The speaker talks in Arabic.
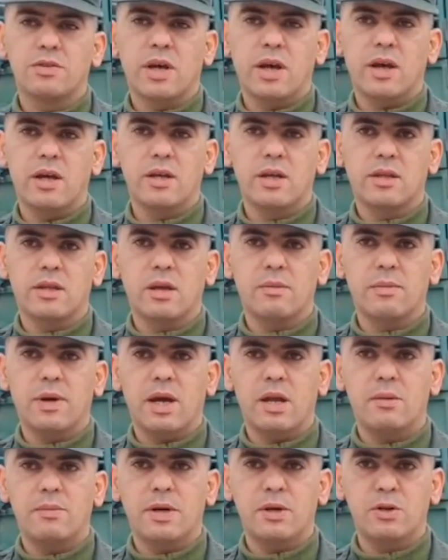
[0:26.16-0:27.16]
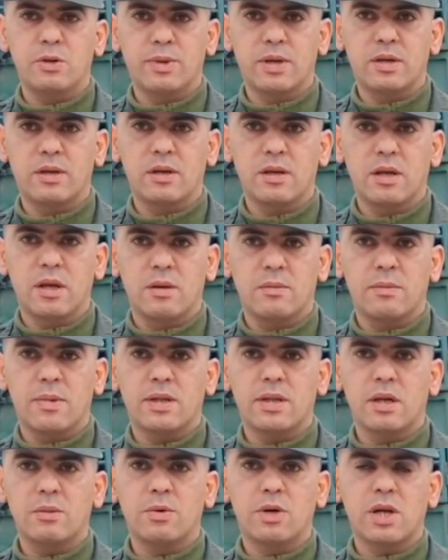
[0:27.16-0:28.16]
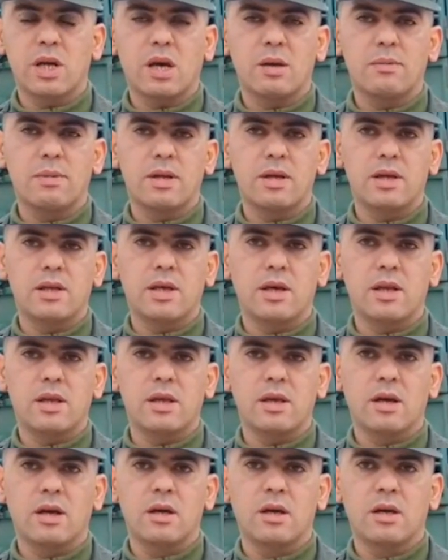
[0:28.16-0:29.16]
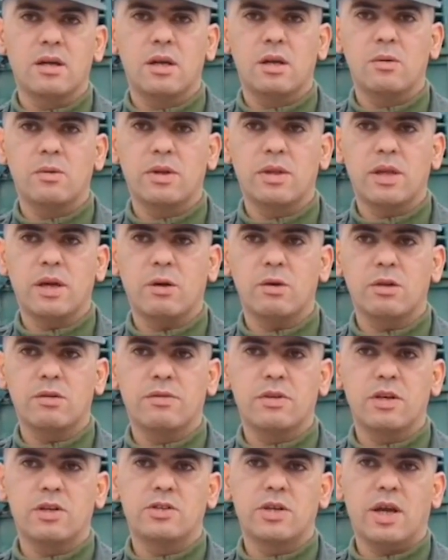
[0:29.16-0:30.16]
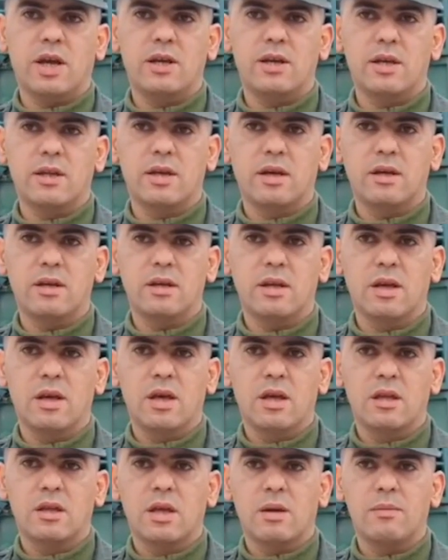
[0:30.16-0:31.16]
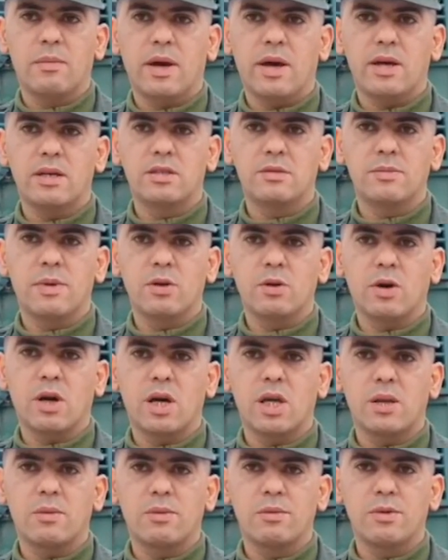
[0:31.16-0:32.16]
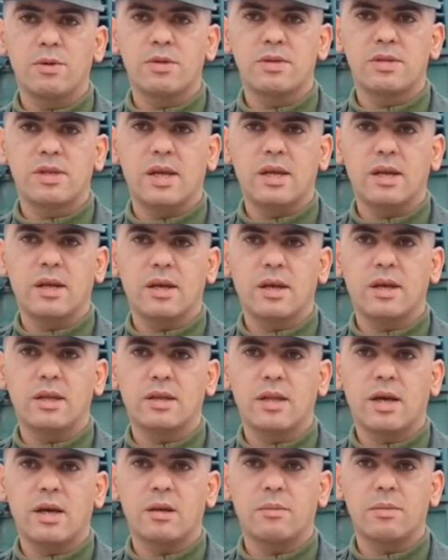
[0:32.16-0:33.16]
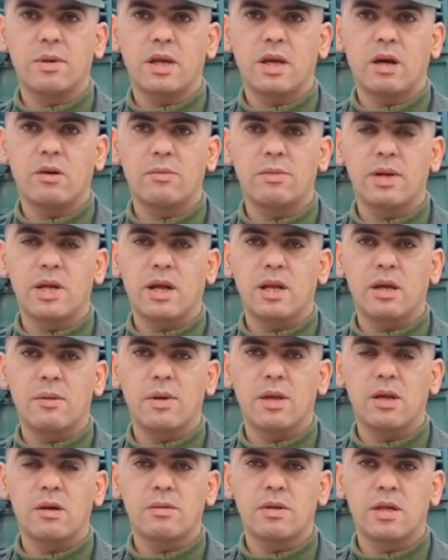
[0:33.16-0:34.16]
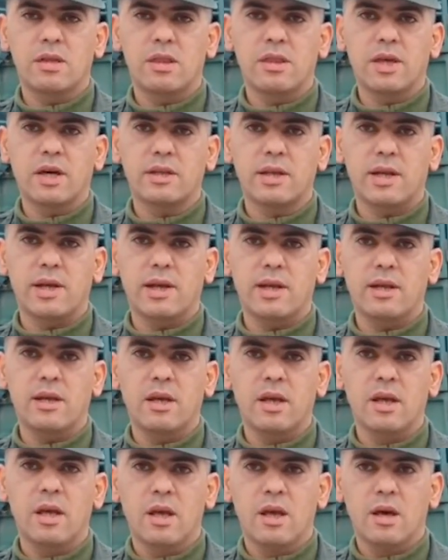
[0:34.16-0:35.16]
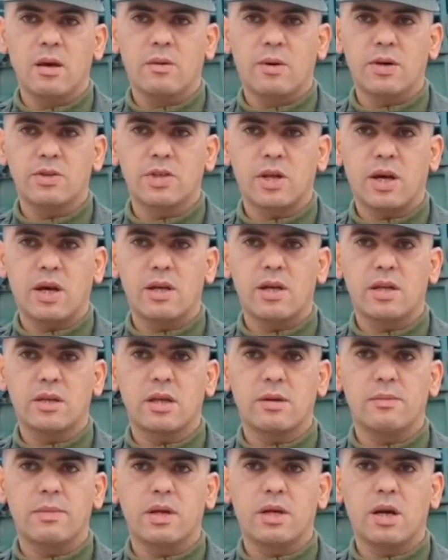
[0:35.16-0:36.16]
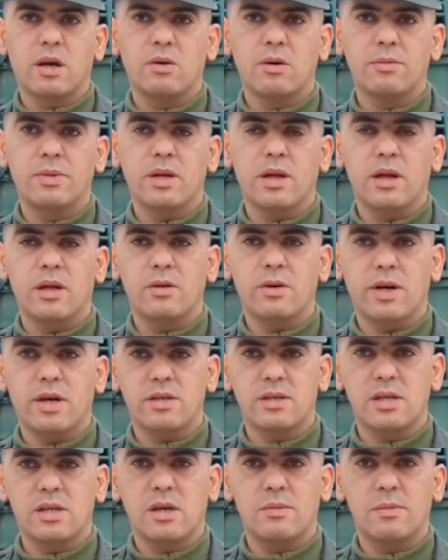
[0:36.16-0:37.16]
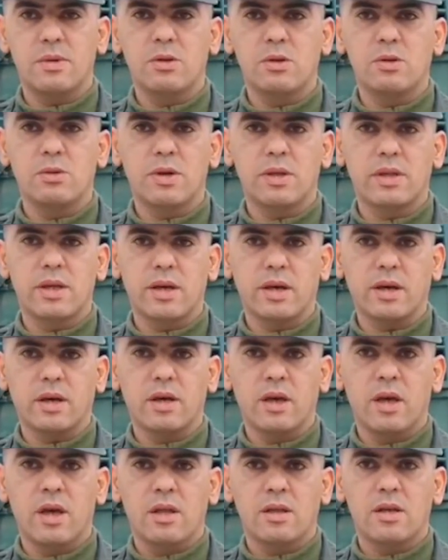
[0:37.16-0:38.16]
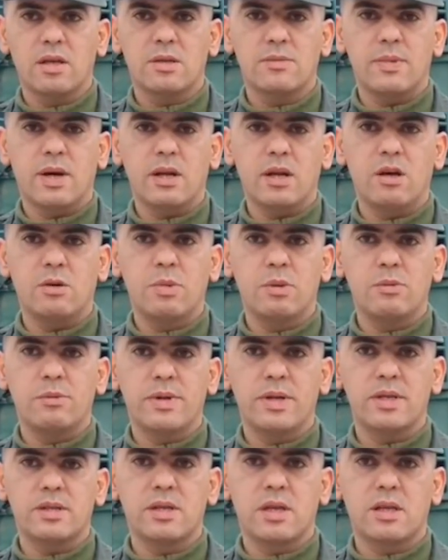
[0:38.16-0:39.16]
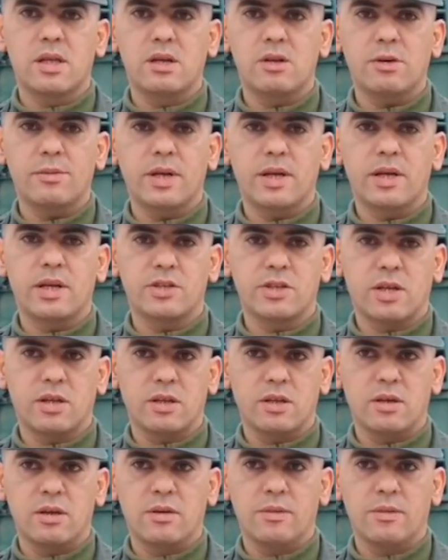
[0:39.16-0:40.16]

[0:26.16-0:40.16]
شاحنتين محل معلومة بعد المراقبة الإدارية للوثائق وتفتيش الشاحنتين تم حجز ما يقارب 62 قنطار من كوابل ألمنيوم ذات الضغط العالي وعشر قناطير من كوابل النحاسية بدون وثائق تسمح له بممارسة هذا النوع من النشاط